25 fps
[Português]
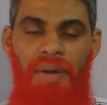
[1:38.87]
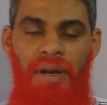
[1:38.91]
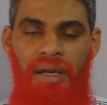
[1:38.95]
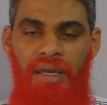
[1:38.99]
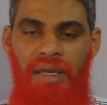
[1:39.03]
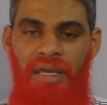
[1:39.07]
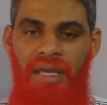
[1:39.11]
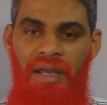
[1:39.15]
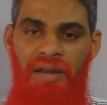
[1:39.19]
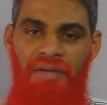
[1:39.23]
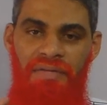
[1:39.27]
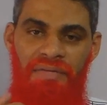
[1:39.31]
para
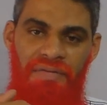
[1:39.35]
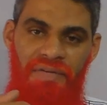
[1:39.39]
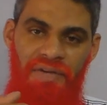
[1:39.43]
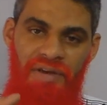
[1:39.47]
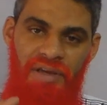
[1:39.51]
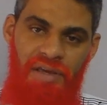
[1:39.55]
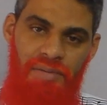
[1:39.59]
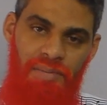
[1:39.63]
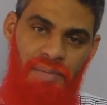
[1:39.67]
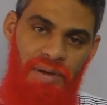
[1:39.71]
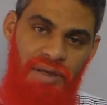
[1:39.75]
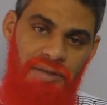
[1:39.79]
que ele
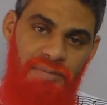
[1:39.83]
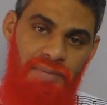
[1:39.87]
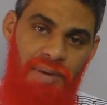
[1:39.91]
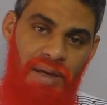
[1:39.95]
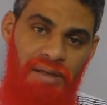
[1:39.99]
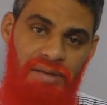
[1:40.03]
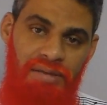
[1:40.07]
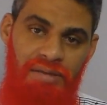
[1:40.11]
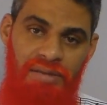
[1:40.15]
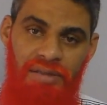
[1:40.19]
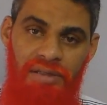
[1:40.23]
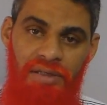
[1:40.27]
fique mais
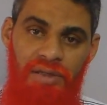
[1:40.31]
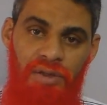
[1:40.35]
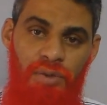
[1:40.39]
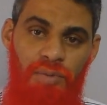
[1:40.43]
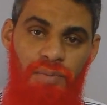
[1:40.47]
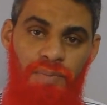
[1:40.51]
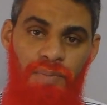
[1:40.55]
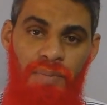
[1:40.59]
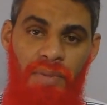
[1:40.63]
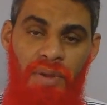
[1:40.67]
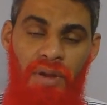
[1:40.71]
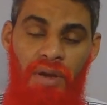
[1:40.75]
macio.